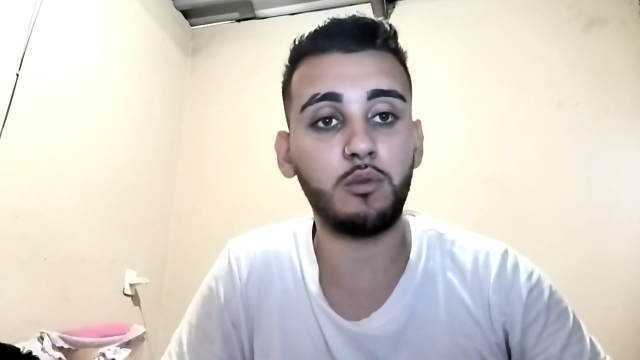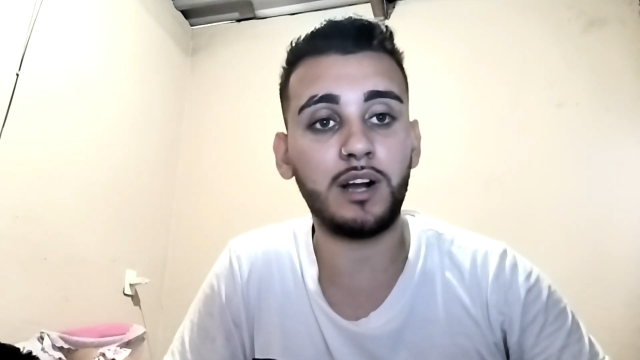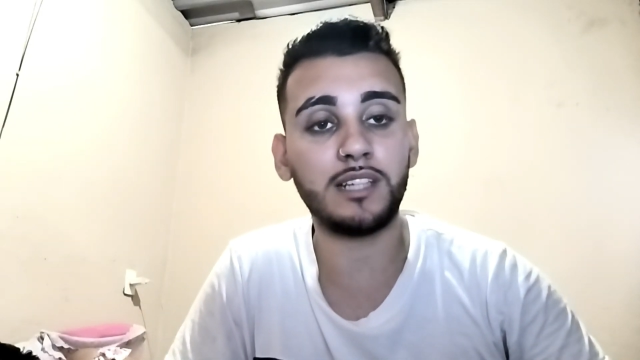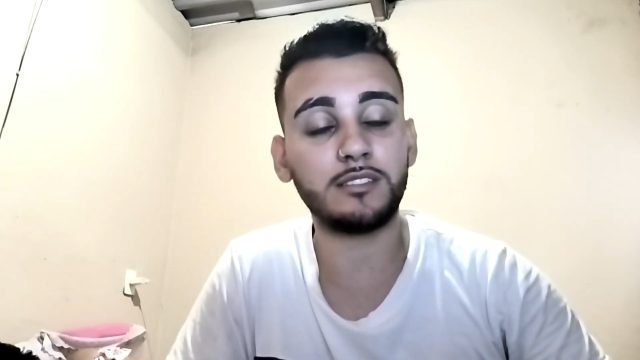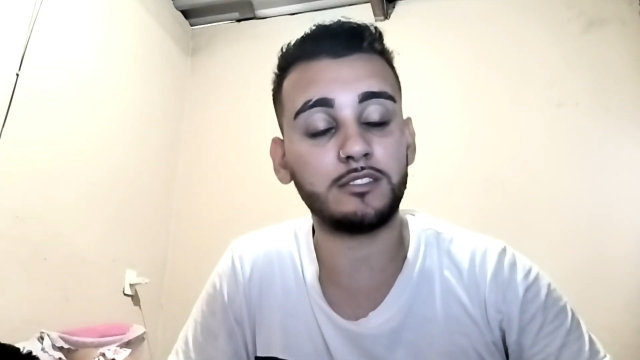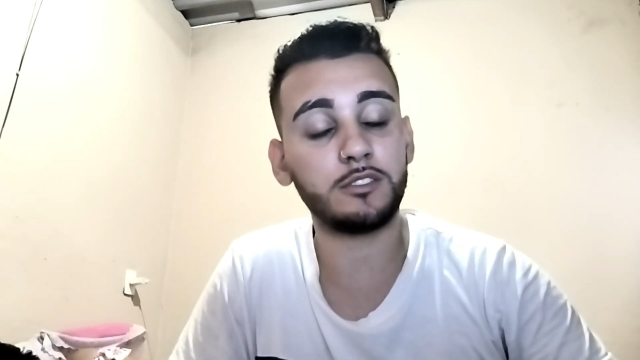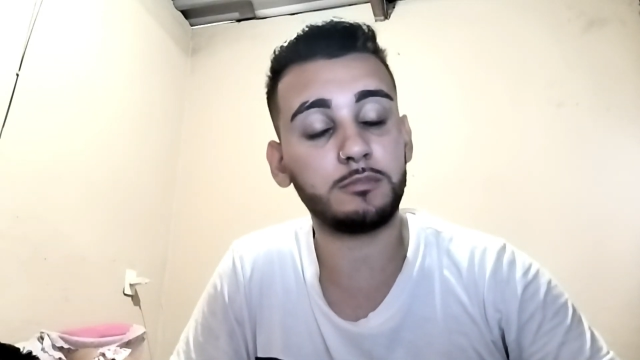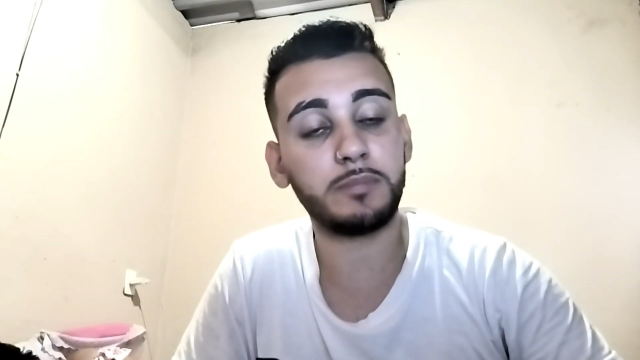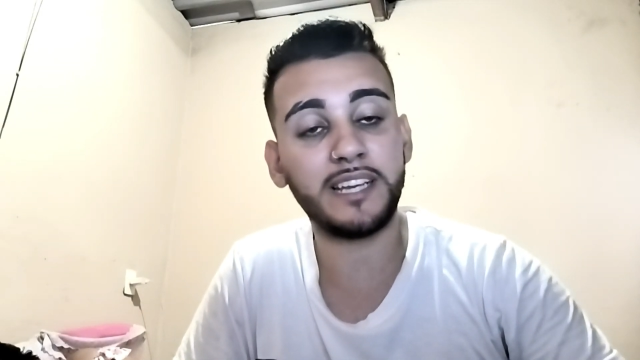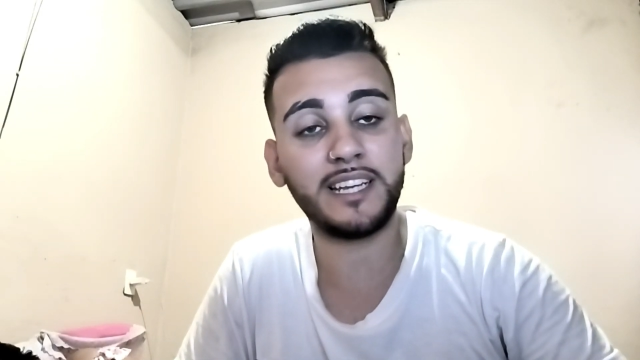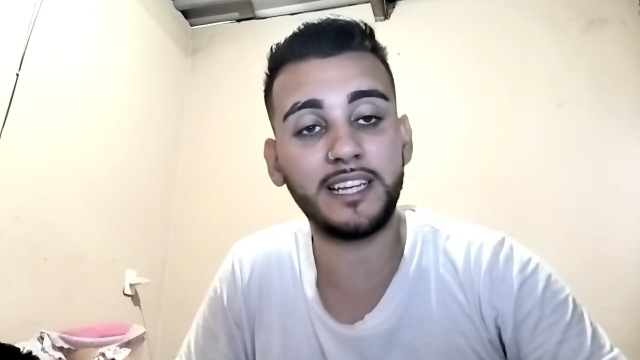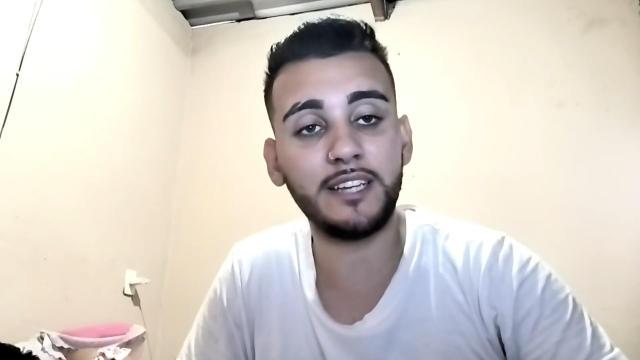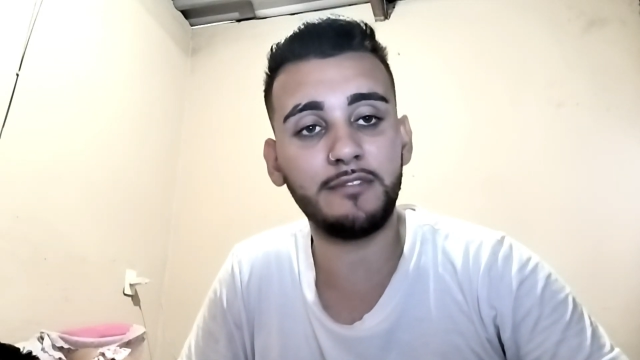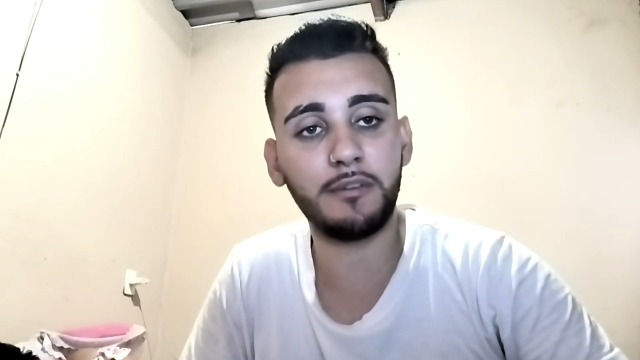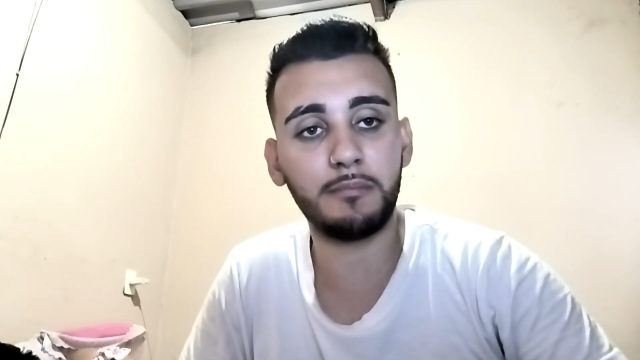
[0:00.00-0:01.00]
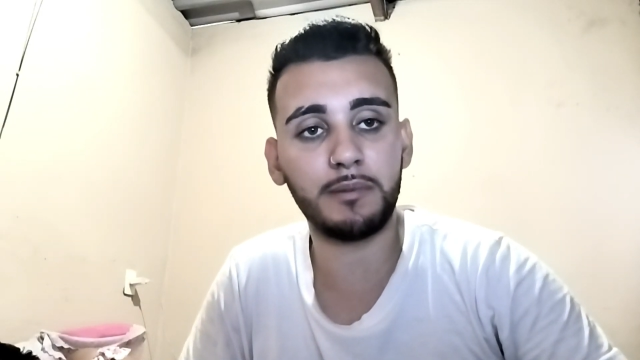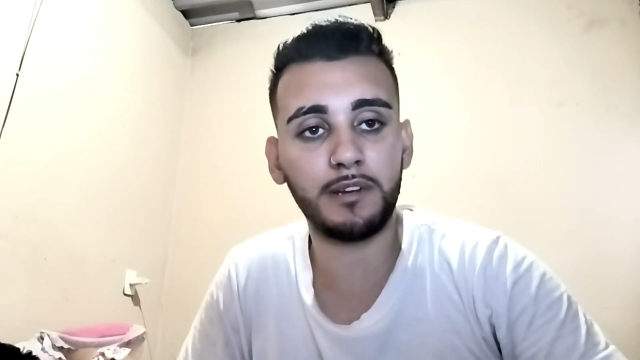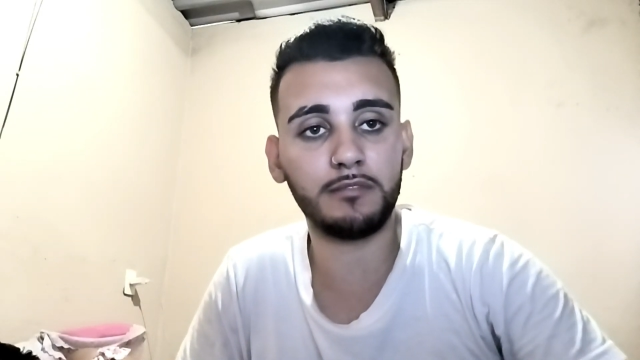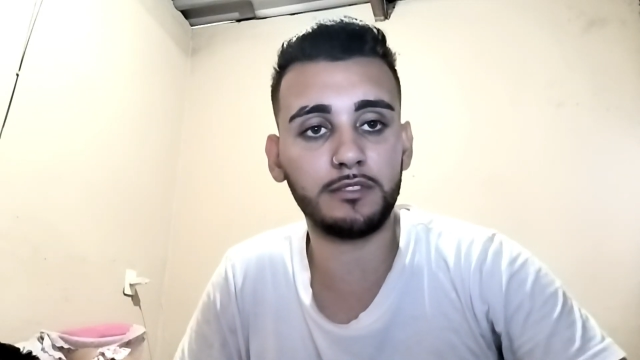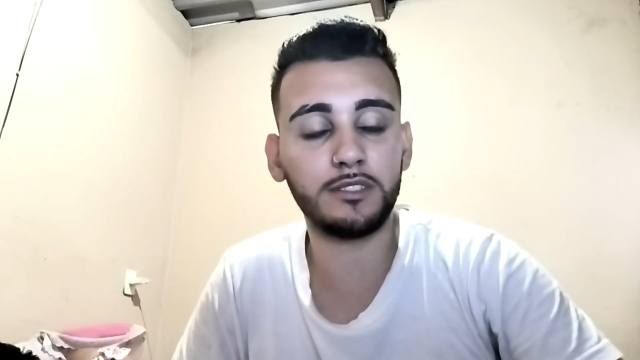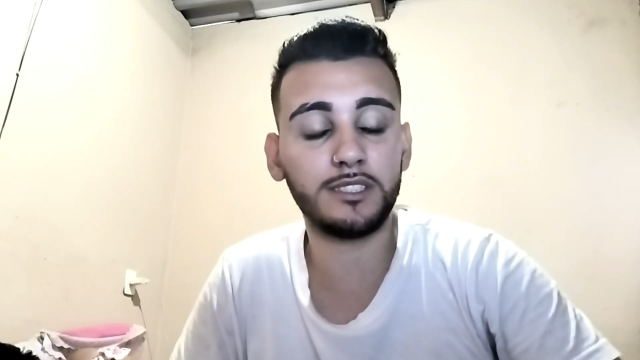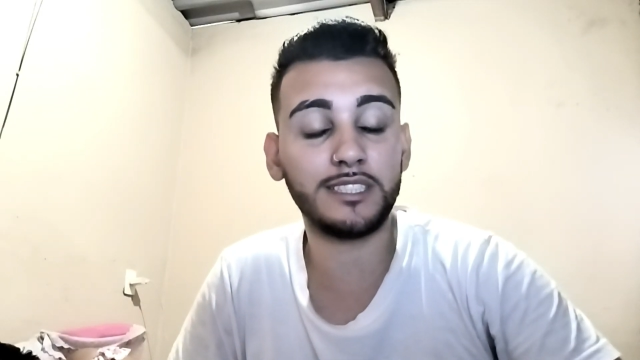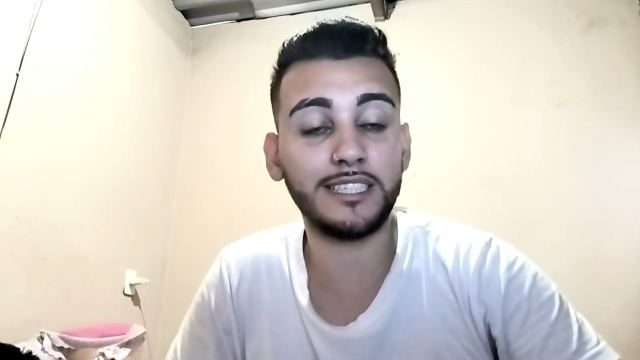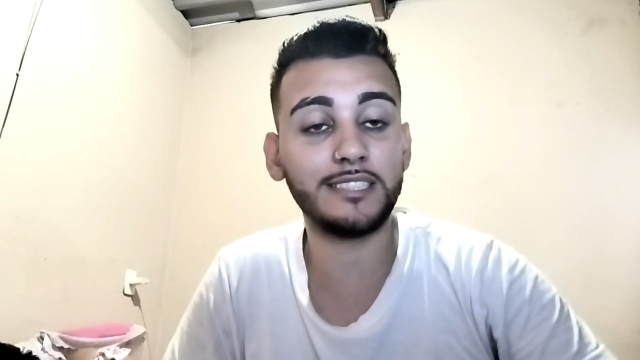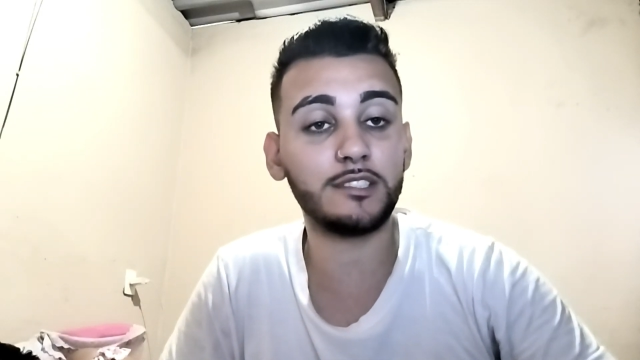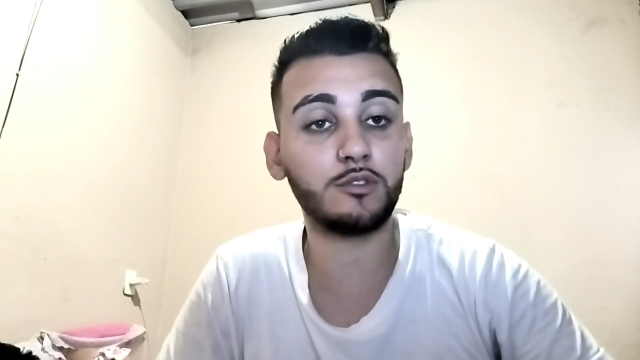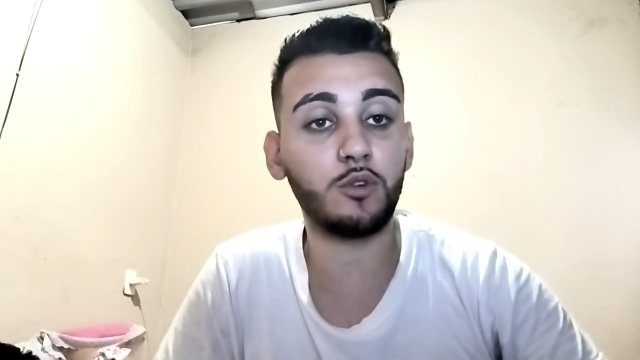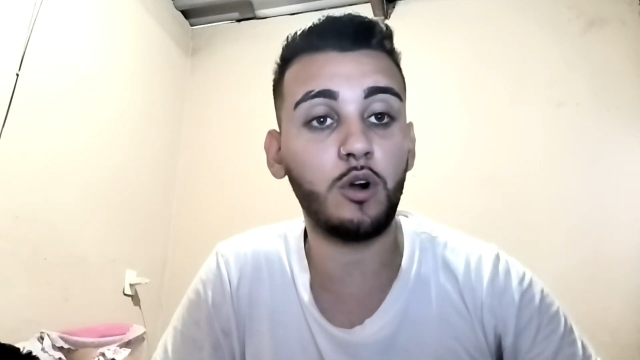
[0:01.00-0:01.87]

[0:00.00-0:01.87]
quadro Perifa para vocês,